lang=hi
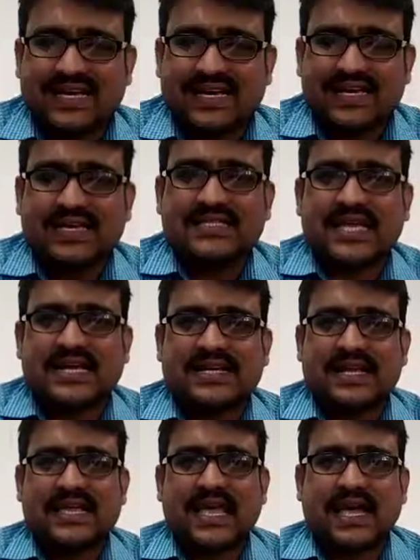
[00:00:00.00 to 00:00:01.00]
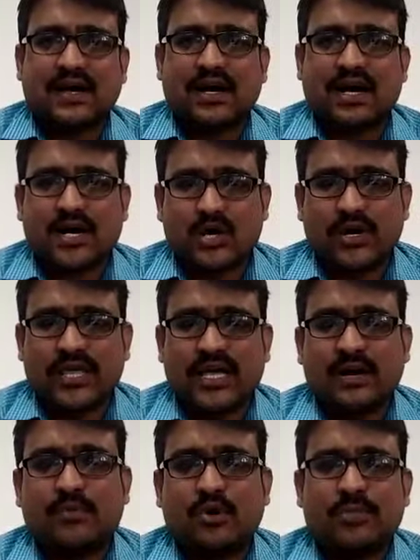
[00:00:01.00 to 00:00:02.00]
रखे गए इस एक्ट के अकॉर्डिंग
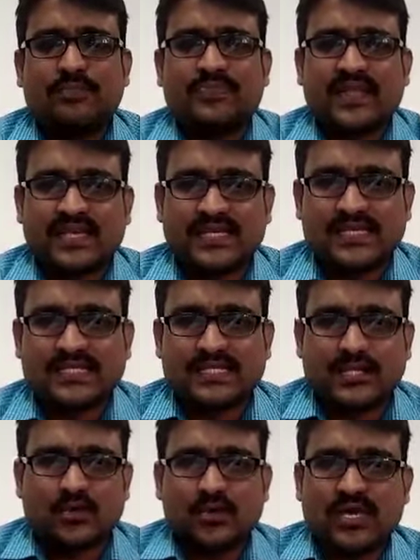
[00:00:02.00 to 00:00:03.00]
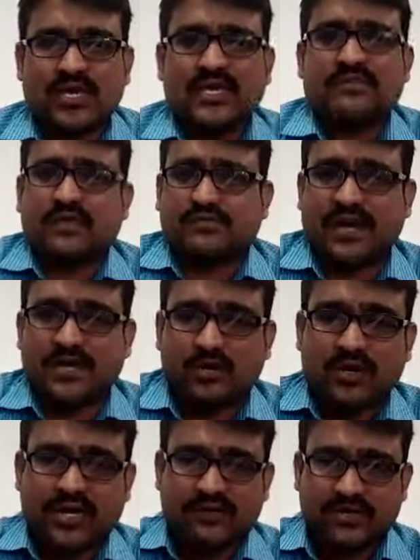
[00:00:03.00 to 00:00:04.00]
आपको ये सजा होगी या फिर फाइन
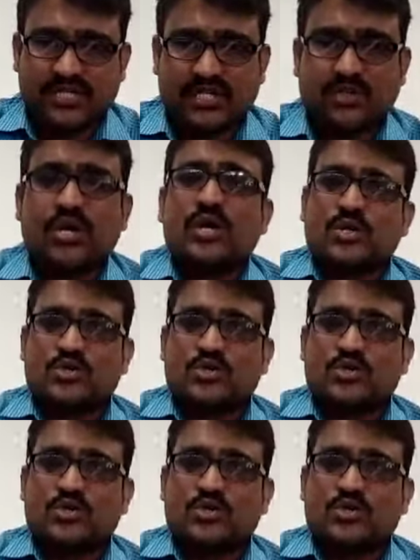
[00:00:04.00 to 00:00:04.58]
होगा या फिर जेल